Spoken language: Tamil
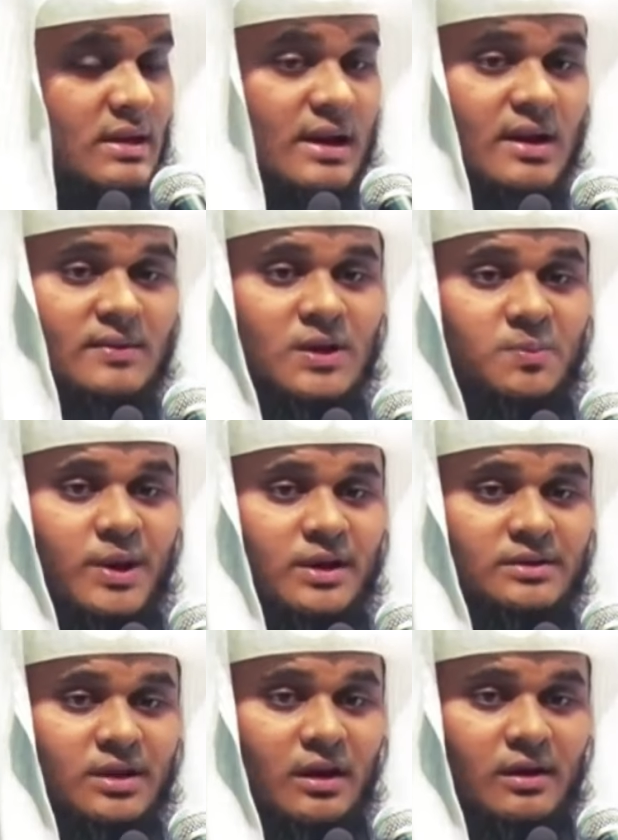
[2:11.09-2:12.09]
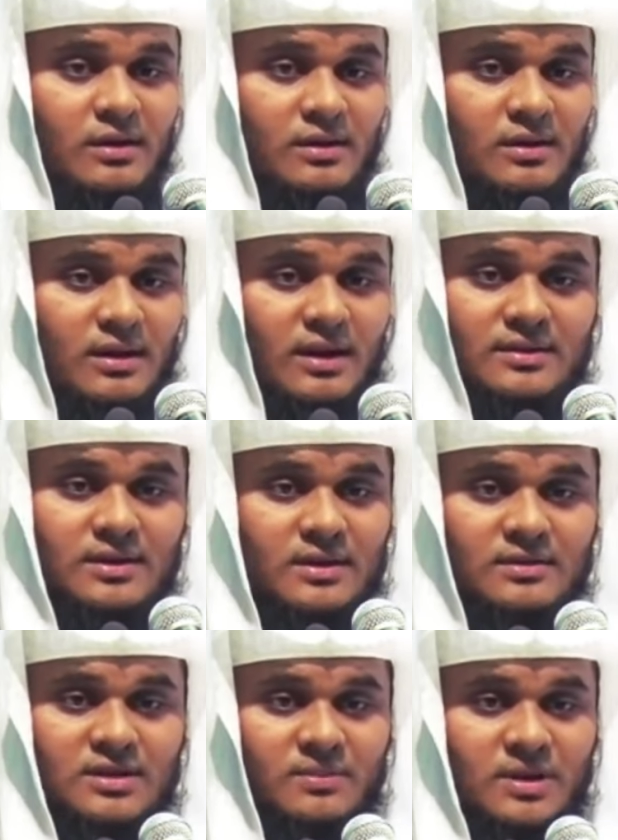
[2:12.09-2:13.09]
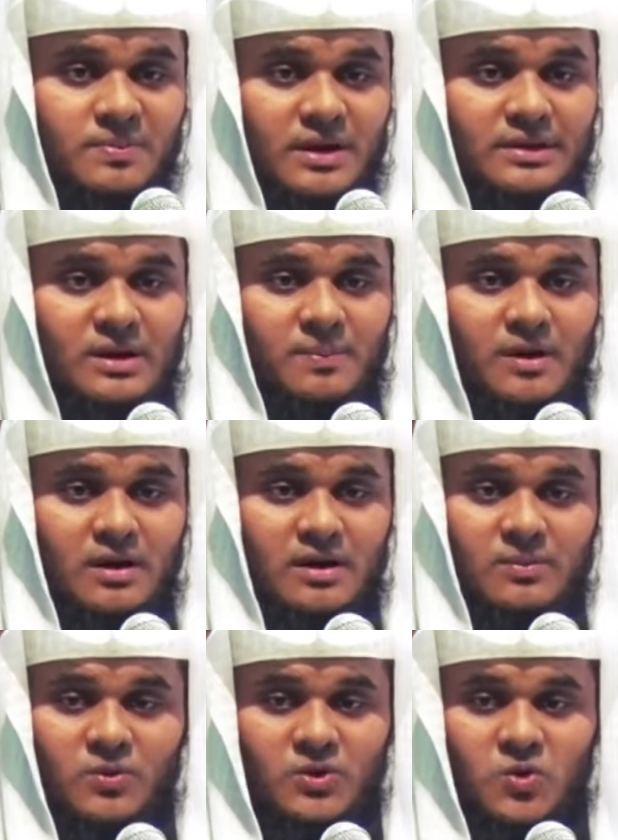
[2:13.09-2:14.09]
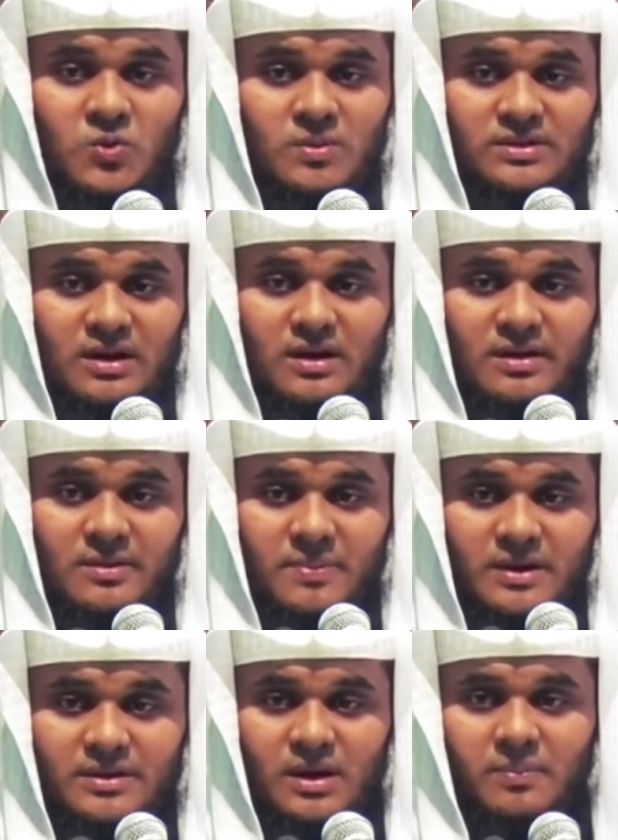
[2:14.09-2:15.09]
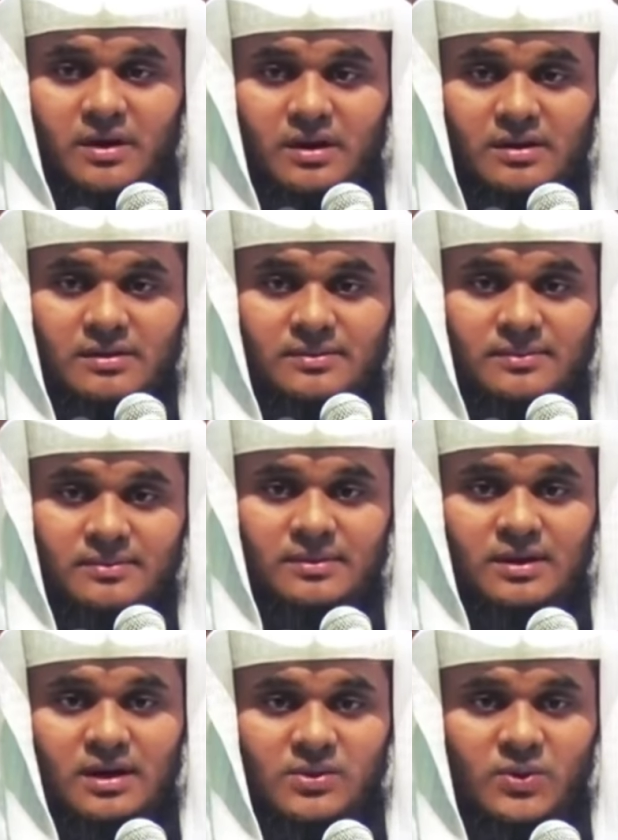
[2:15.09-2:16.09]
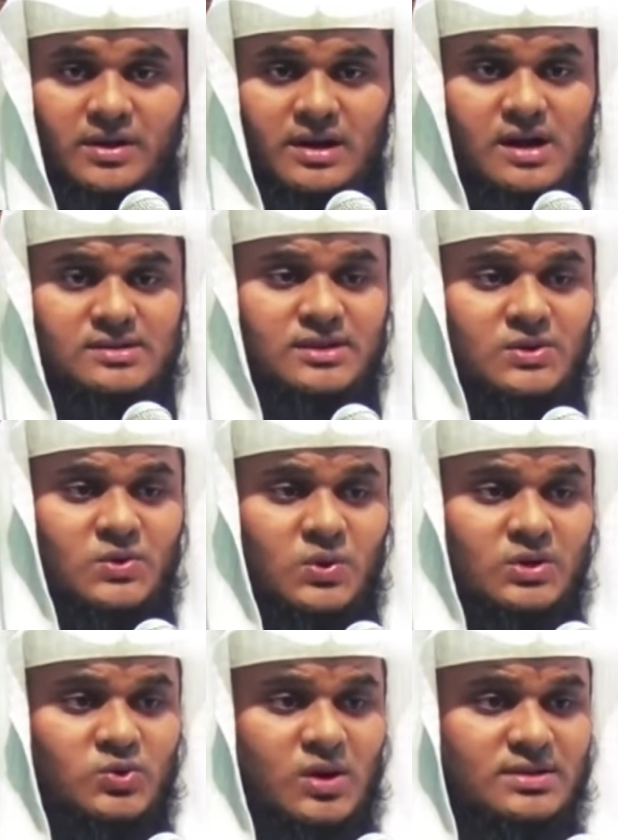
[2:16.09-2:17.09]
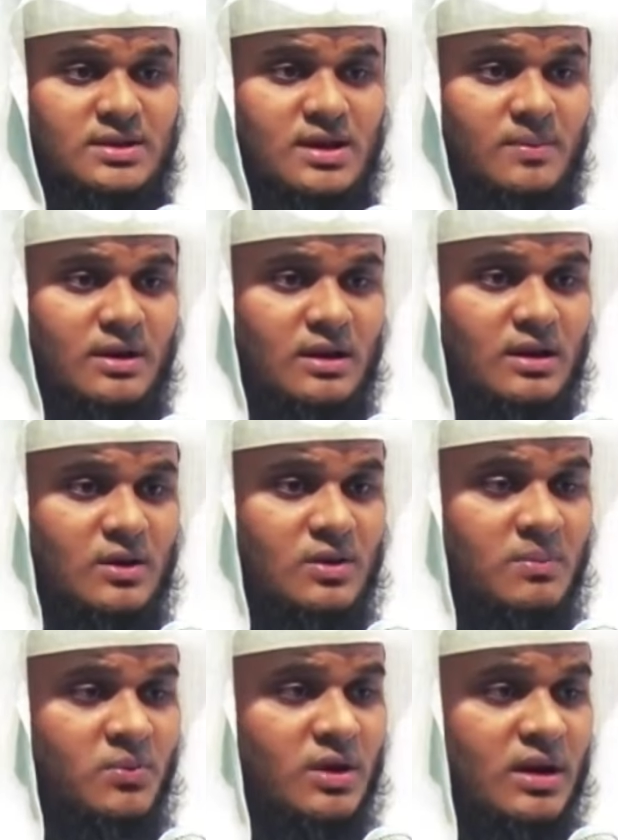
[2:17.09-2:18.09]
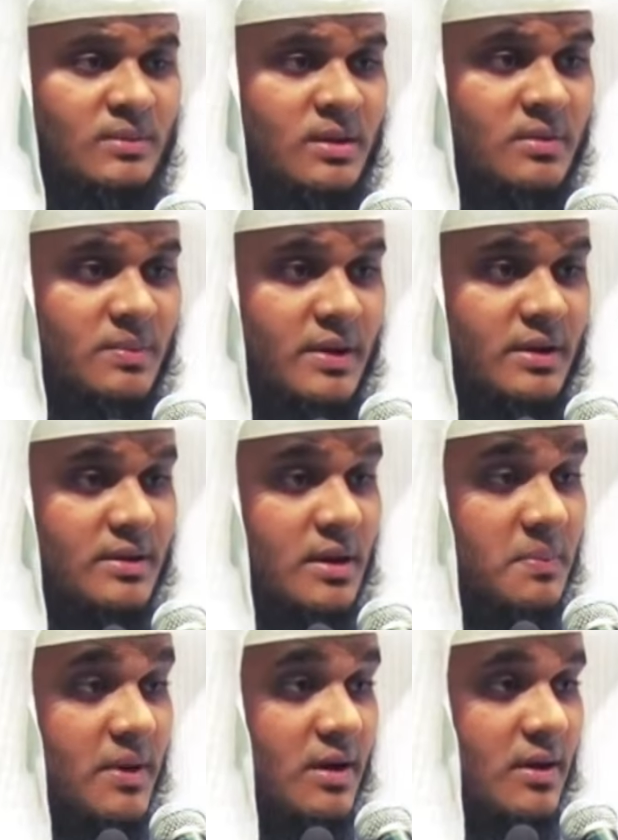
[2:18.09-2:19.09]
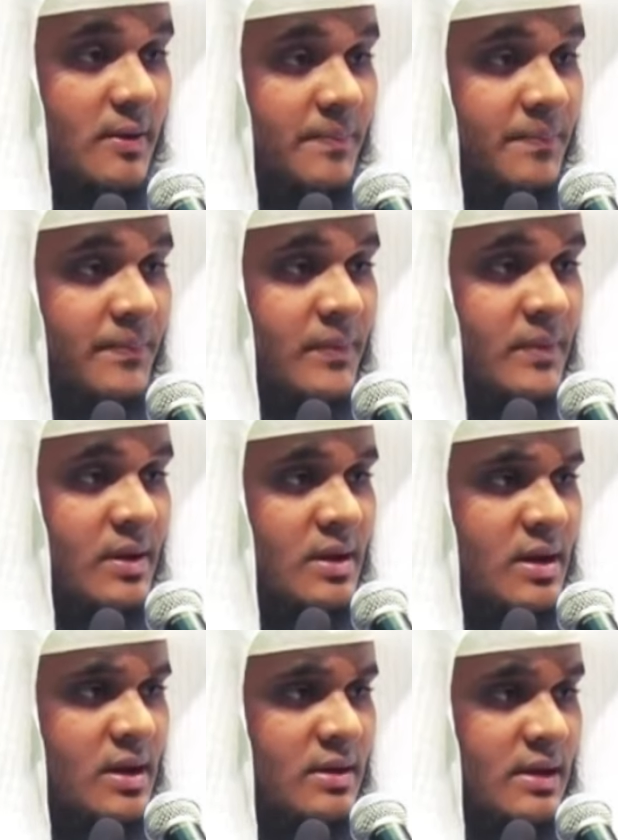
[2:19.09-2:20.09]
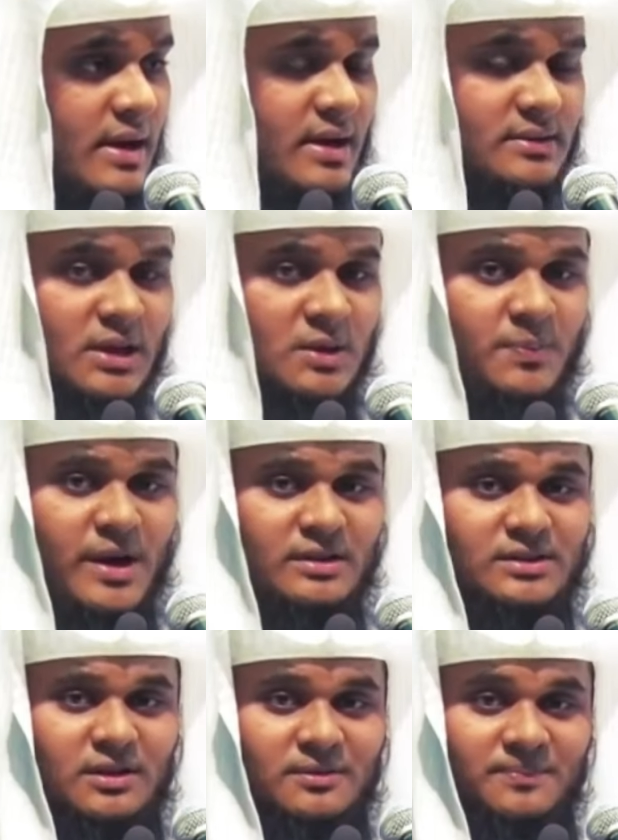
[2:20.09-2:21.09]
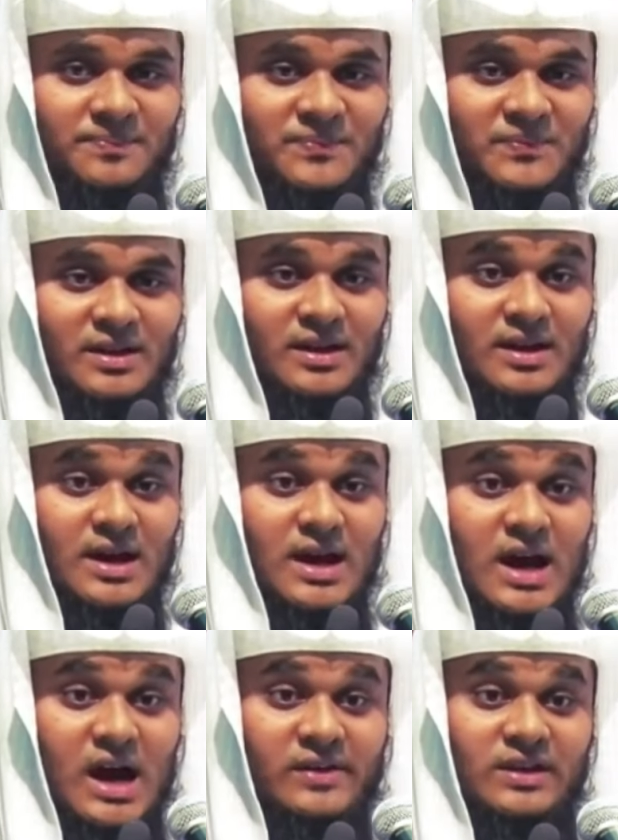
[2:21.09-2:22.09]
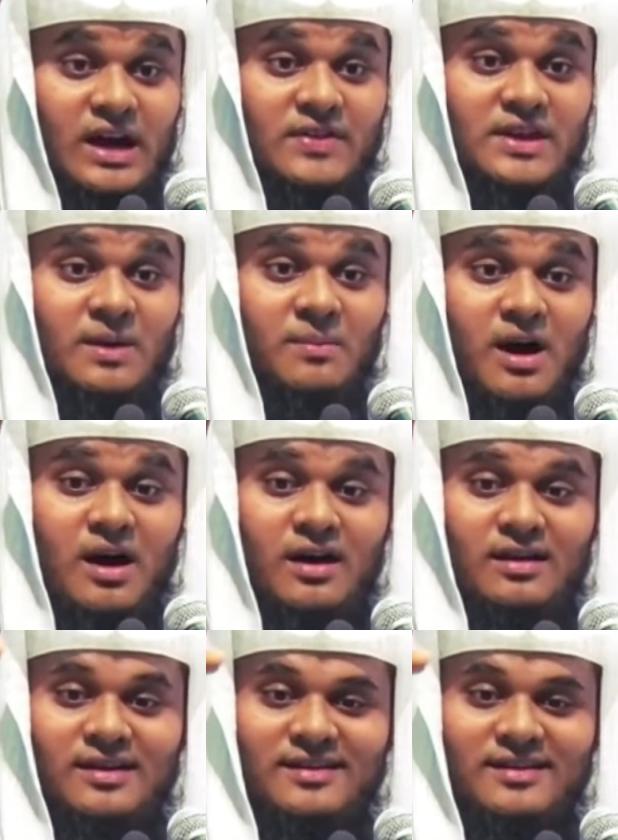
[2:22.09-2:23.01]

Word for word: நரகத்தை பார்த்தேன் அல்லாஹ் அதிலிருந்து எம்மை பாதுகாப்பாடாக என்னுடைய குடும்பத்தர்களை பாதுகாப்பாடாக அதனுடைய காற்றை கூட சுவாசிக்காமல் அல்லாஹ் ரப்புல் ஆலமின் எம்மை பாதுகாப்பாடாக நரகத்தை பார்த்தேன் அதில் அதிகமாக